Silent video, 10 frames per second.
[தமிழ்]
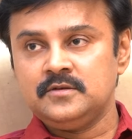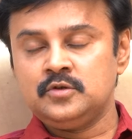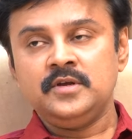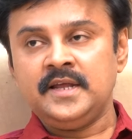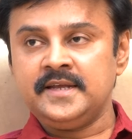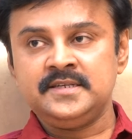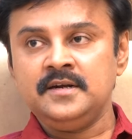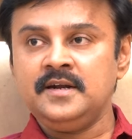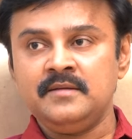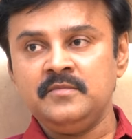ஸோ
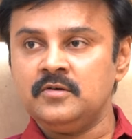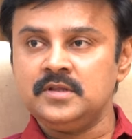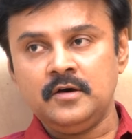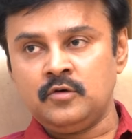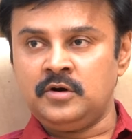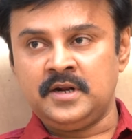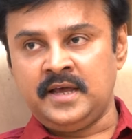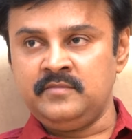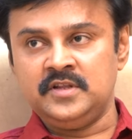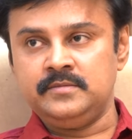எலெக்ஷன் டைம்ல வந்து அவரோட
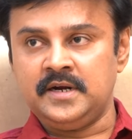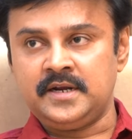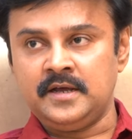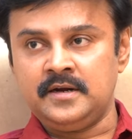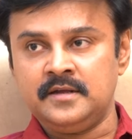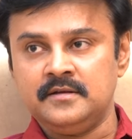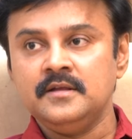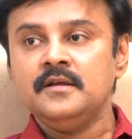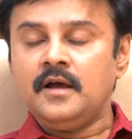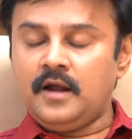டைம் வந்து பெட்டரா இருக்கு
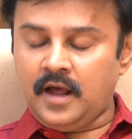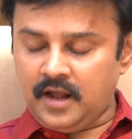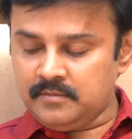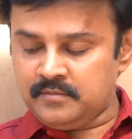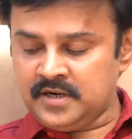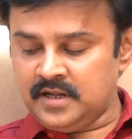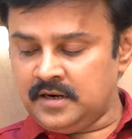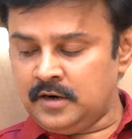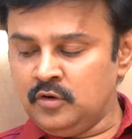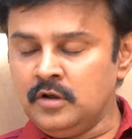பட்
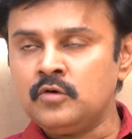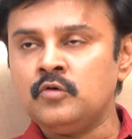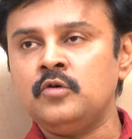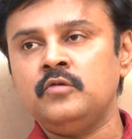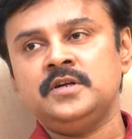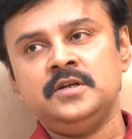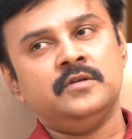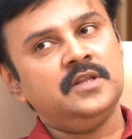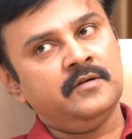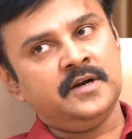நடுவில் ஒரு ஒரு வருஷம்
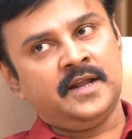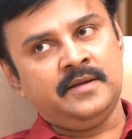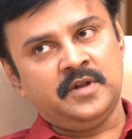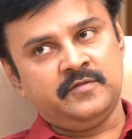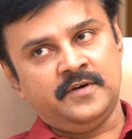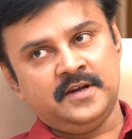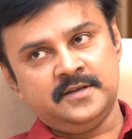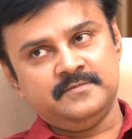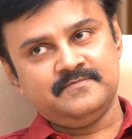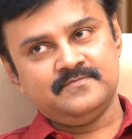வந்து அவருக்கு டைம் டஃப்பாக இருக்கு